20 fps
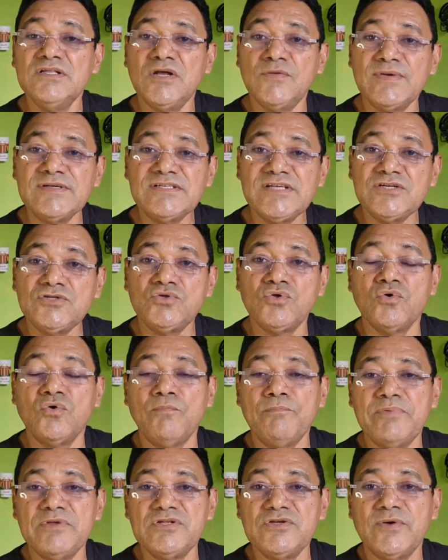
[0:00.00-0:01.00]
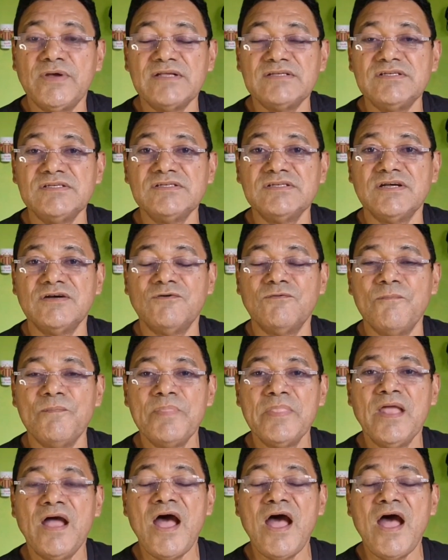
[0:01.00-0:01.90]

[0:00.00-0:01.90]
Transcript: Não aceitou, pediu rescisão.